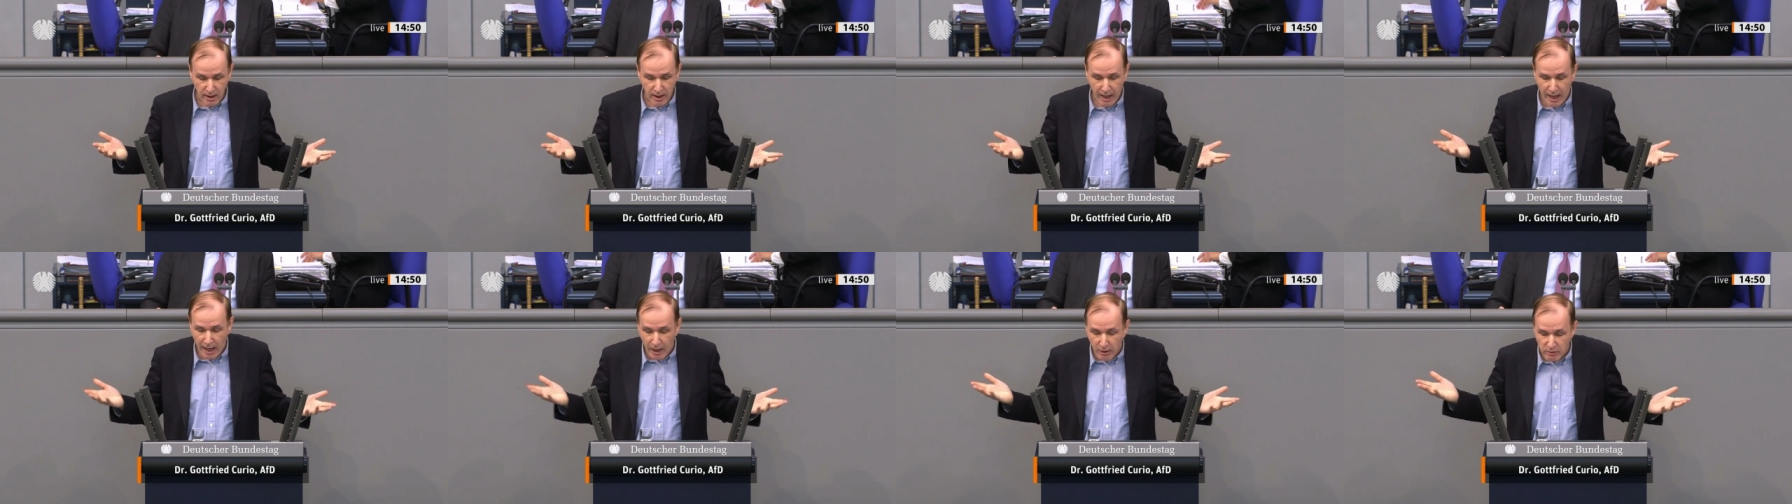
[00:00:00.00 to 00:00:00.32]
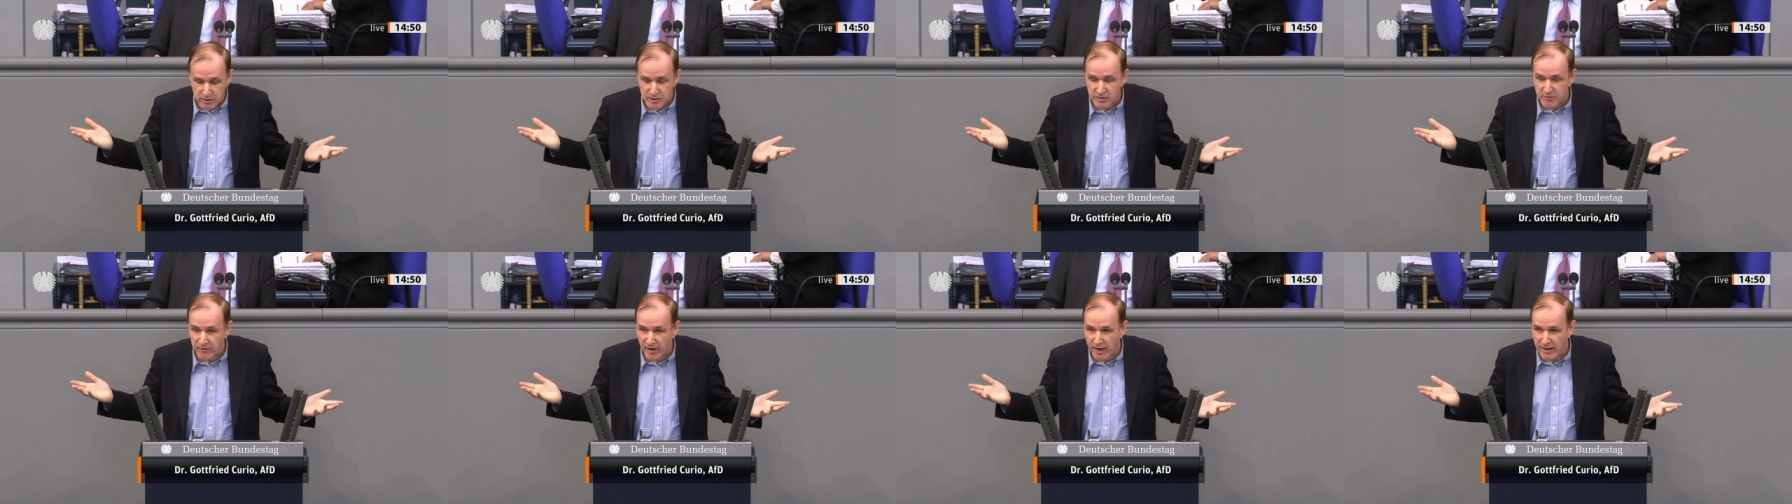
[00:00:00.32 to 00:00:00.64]

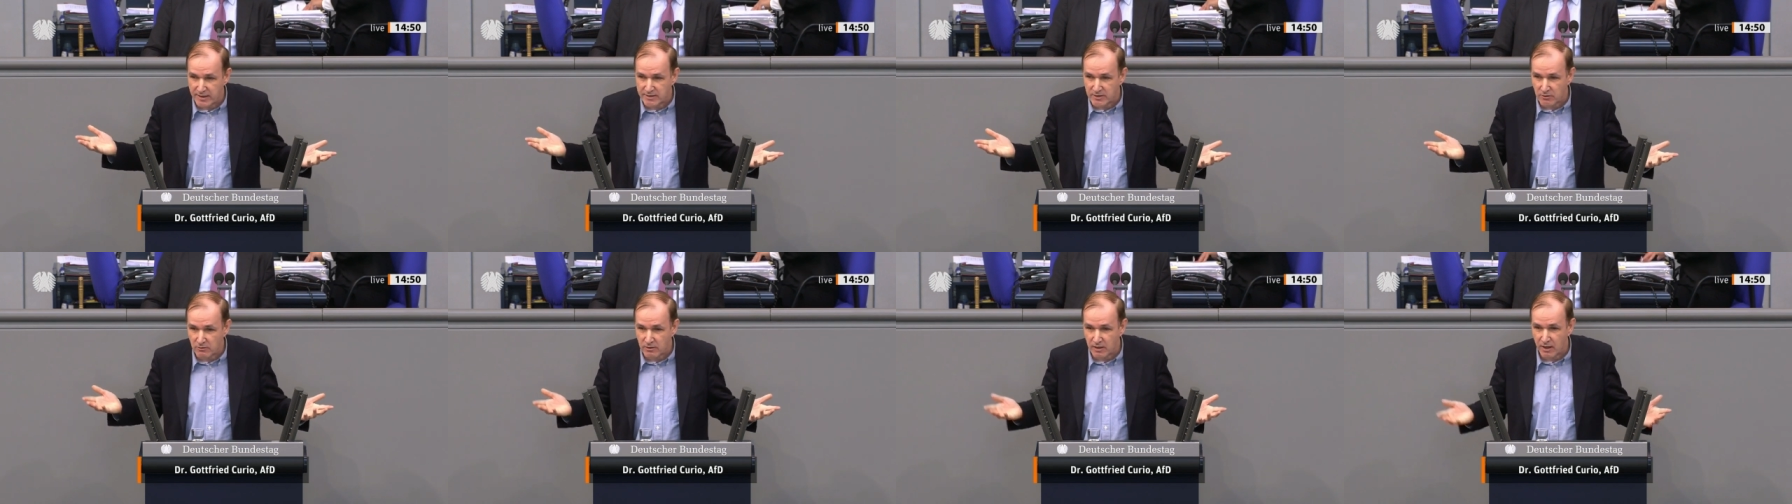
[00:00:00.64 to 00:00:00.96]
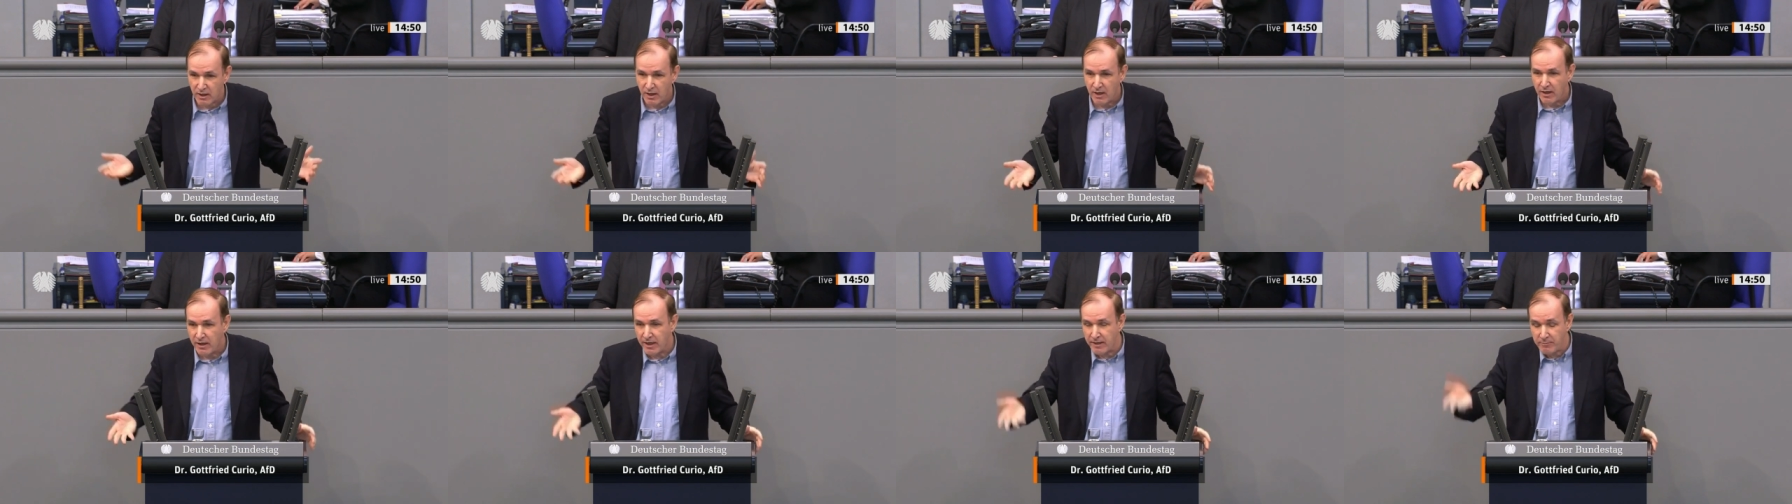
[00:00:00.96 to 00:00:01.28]
Ausweisung?
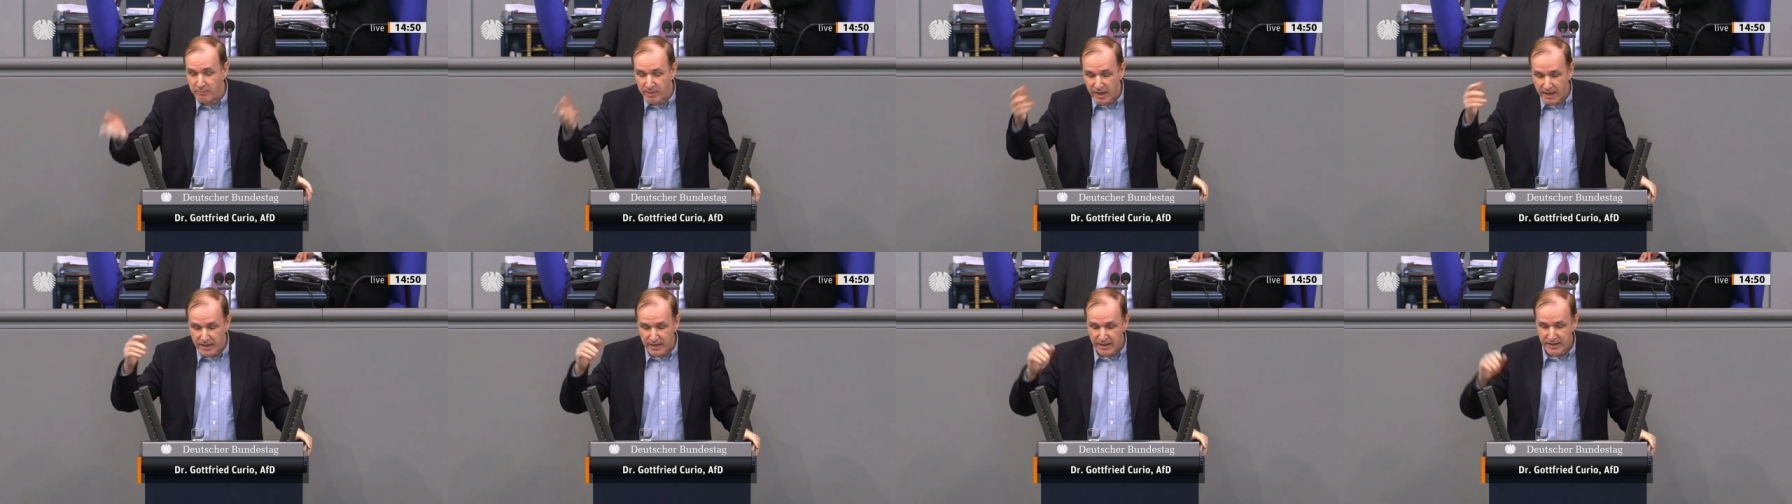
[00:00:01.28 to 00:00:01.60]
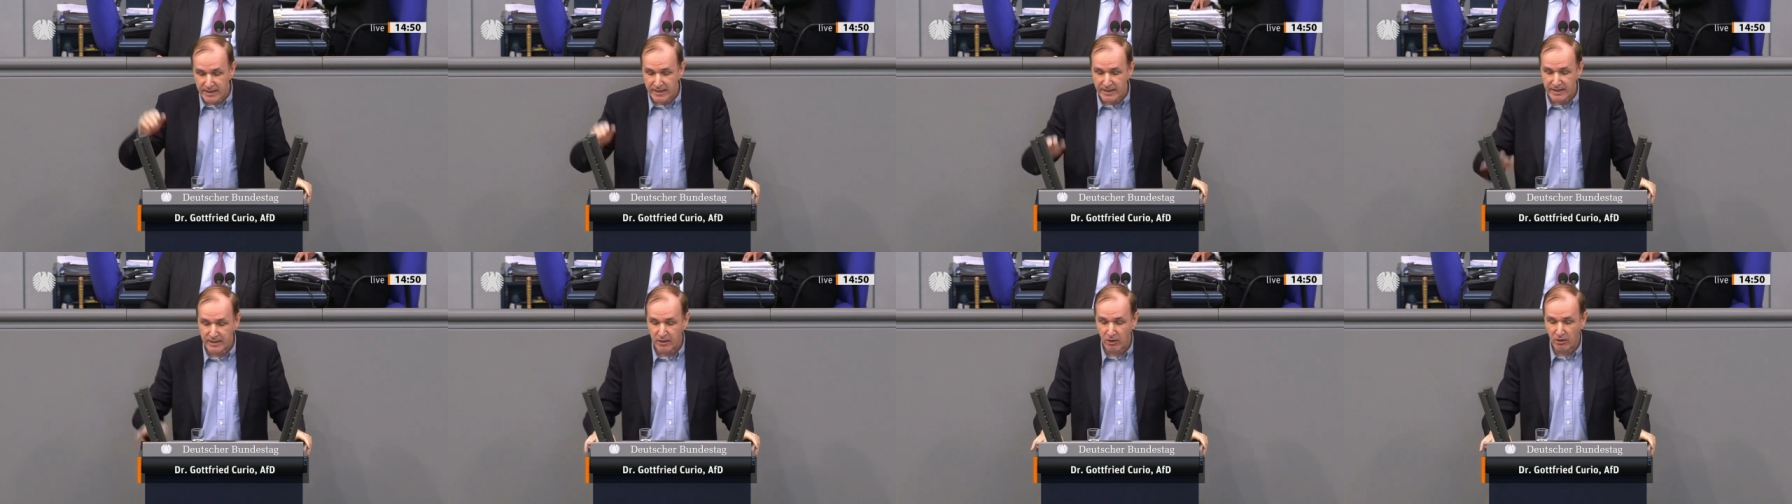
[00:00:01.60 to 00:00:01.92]
In
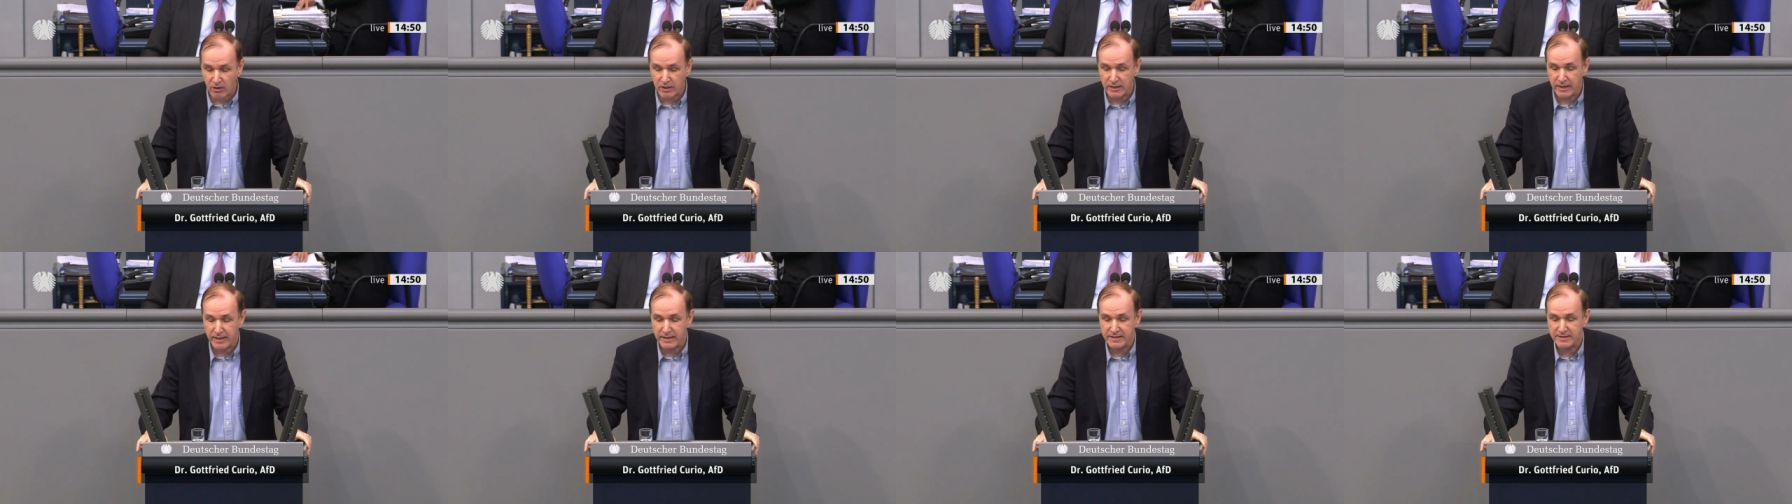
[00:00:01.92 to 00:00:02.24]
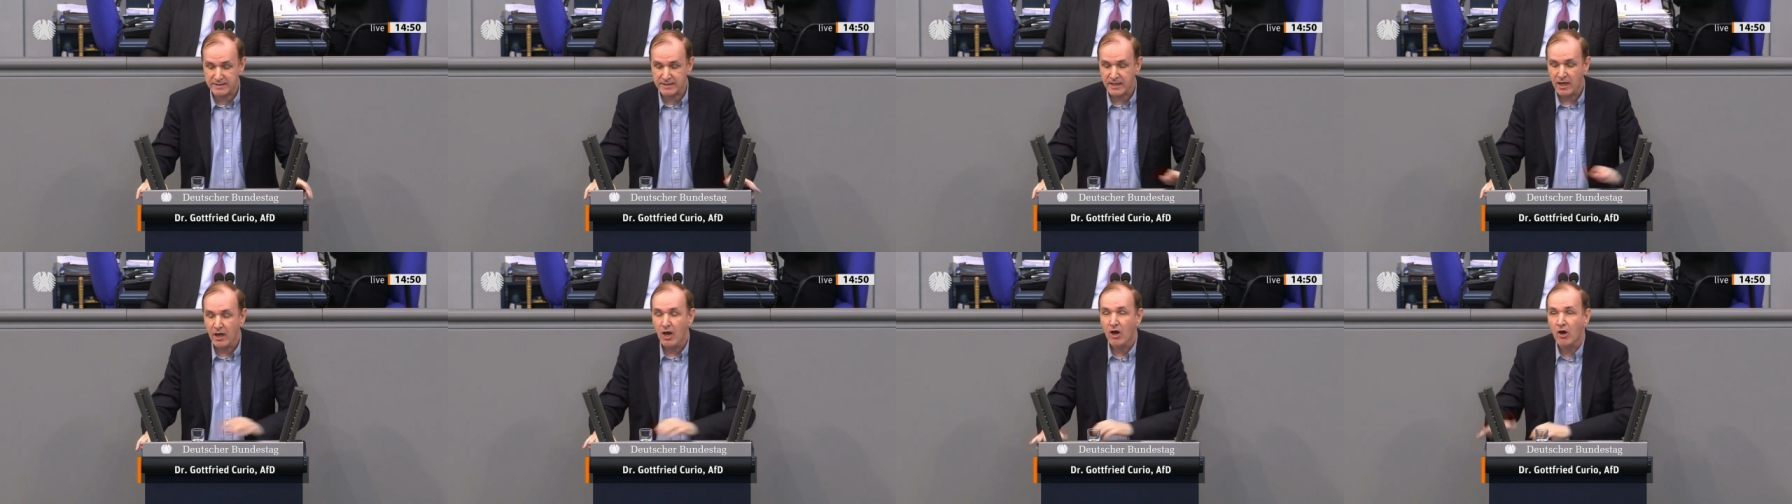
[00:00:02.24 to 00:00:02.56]
Berlin doch
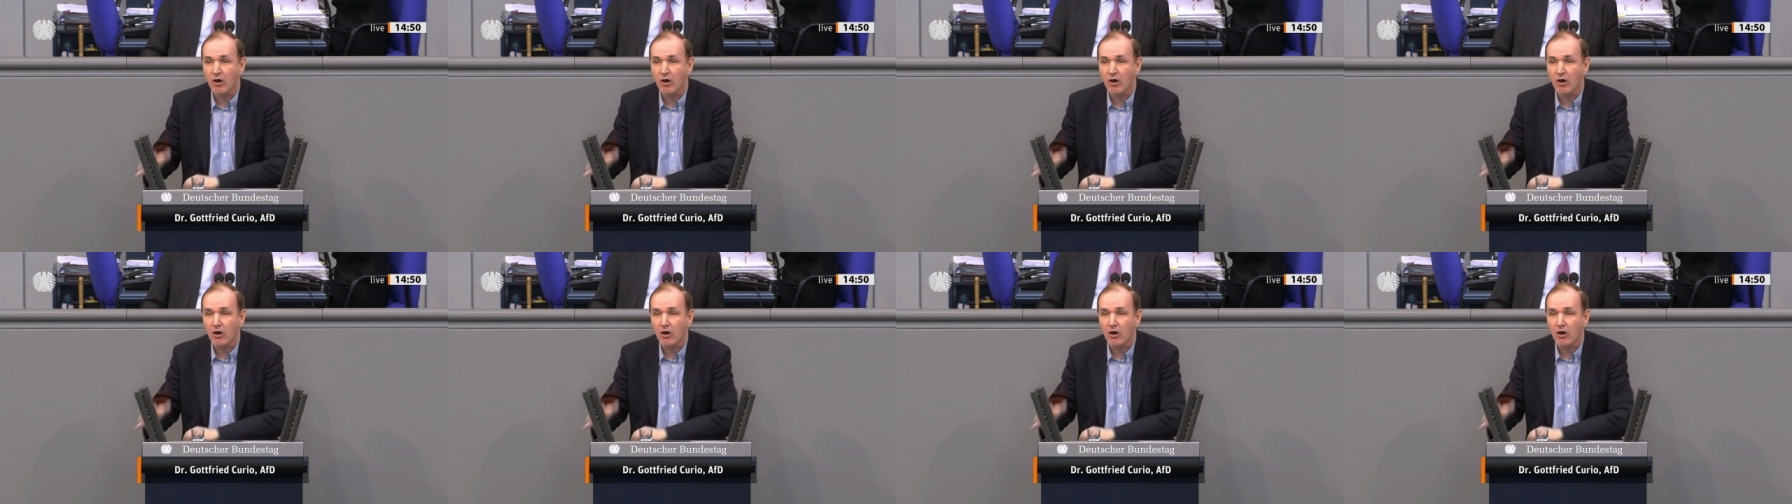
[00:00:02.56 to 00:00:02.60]
nicht.